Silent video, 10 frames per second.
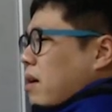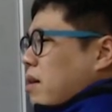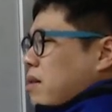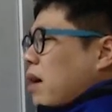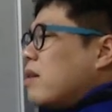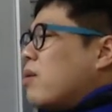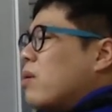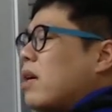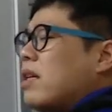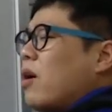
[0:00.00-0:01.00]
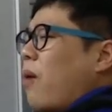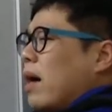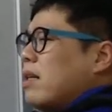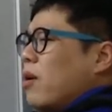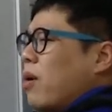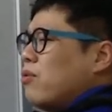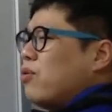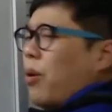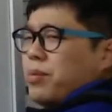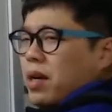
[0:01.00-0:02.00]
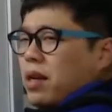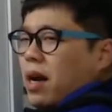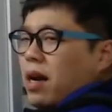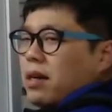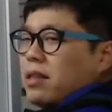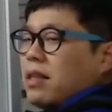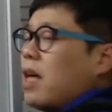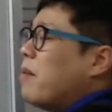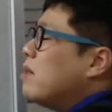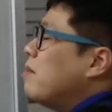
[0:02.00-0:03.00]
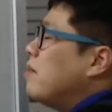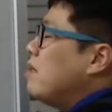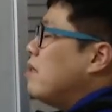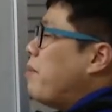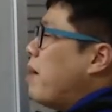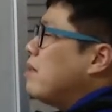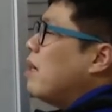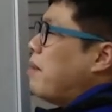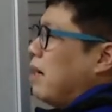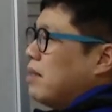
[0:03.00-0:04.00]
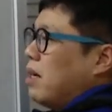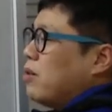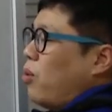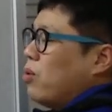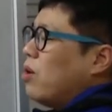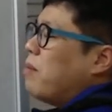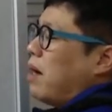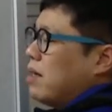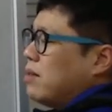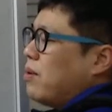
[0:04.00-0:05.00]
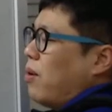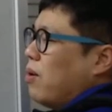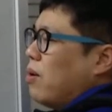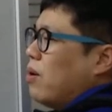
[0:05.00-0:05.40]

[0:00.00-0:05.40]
자기는 서자니까 왕이 될 확률이 없잖아. 근데 때마침 이제 백제가 망했, 아니 고구려가 망했어.